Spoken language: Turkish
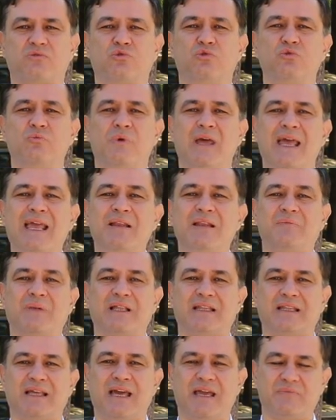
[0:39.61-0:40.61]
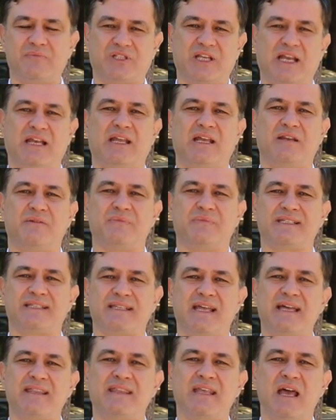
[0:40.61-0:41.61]
tüm Elmalılı
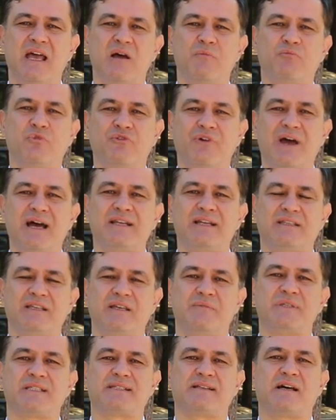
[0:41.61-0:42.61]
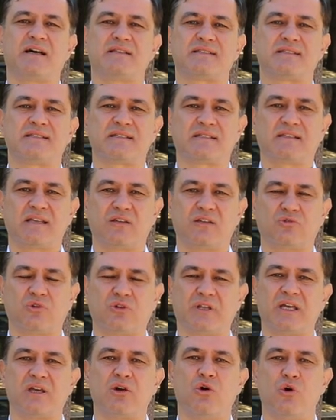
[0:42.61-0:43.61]
hemşerilerimizden bu verdiğimiz rahatsızlıktan
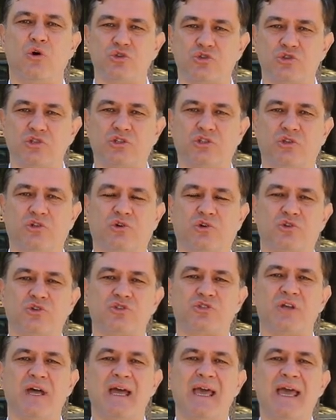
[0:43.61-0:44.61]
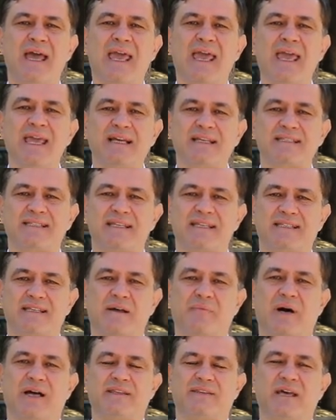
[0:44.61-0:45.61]
dolayı özür diliyoruz. En kısa
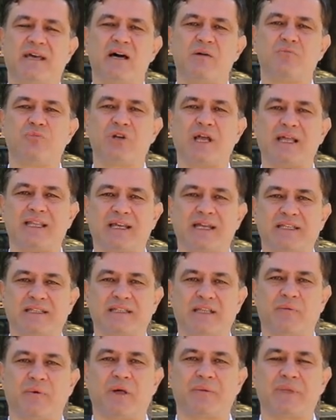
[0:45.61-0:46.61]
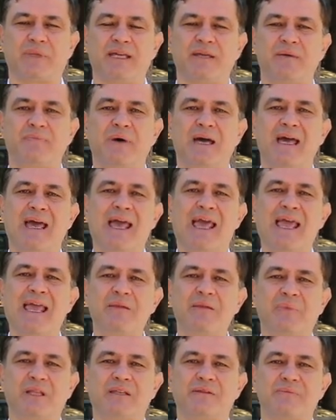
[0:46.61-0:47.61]
zamanda buraları tamamlayıp
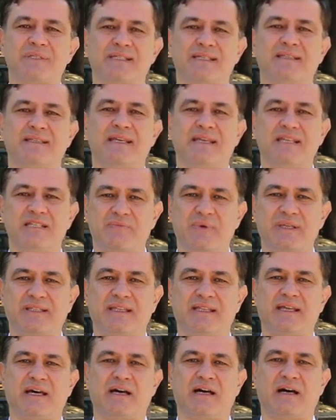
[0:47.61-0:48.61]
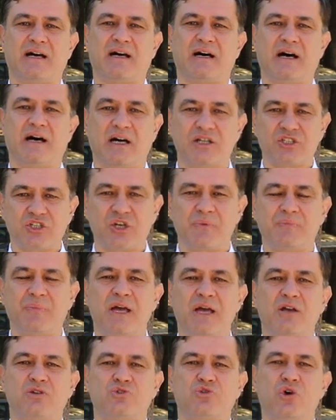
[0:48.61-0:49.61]
Elmalı'mızın hizmetine açıp
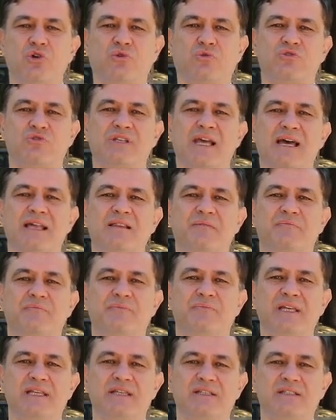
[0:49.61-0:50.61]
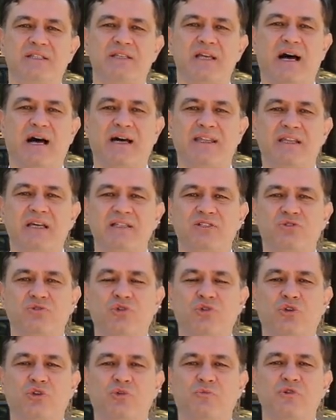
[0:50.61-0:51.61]
çok güzel bir ana
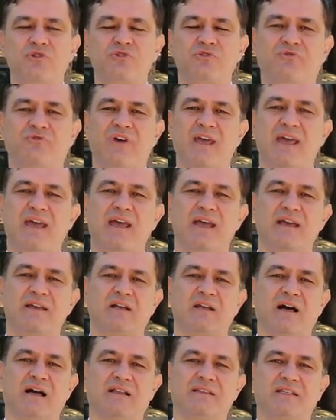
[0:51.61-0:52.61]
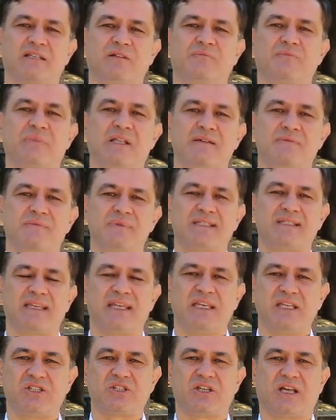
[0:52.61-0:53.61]
yolumuz ve kaldırımlarımız
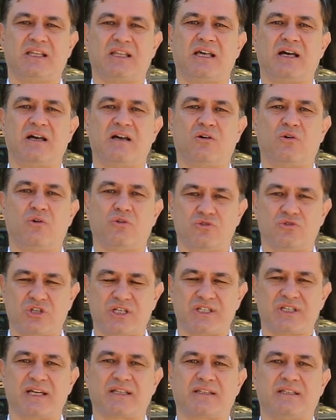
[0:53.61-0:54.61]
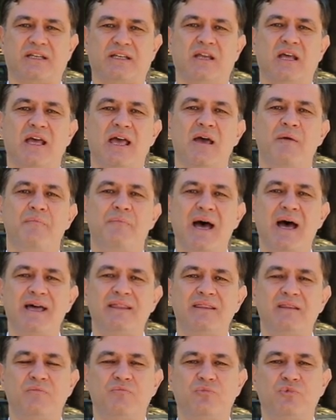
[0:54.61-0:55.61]
inşallah oluşacaktır.
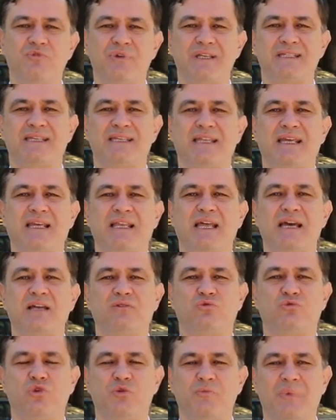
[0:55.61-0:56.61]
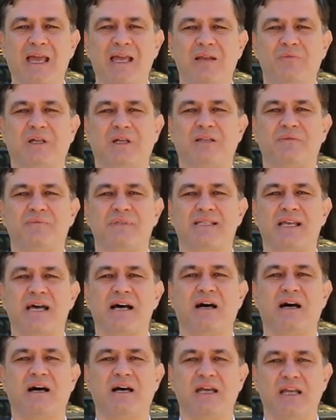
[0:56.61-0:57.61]
Ben bu vesileyle tüm
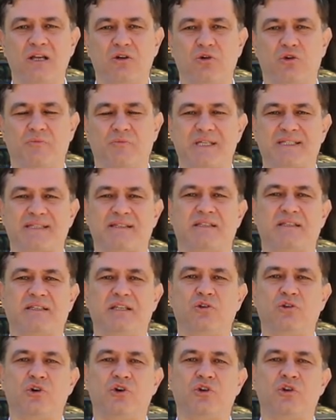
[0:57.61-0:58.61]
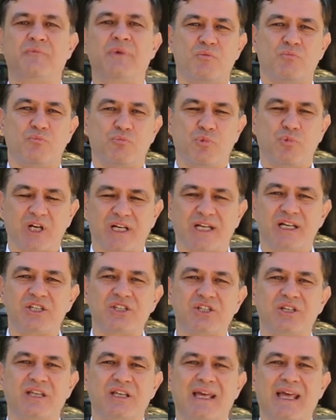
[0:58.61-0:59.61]
elmalımıza hayırlı olmasını diliyorum. Bu
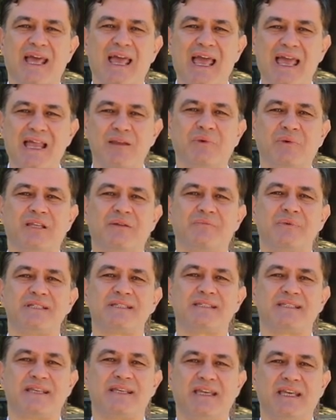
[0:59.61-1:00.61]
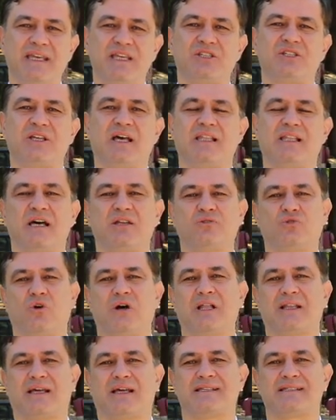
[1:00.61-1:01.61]
kış elmalımız inşallah
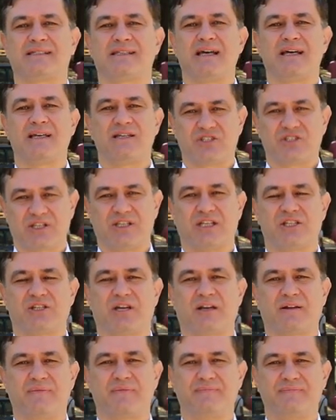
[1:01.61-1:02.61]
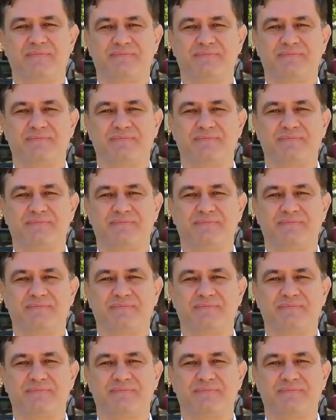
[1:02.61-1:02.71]
doğalgazla ısınacak.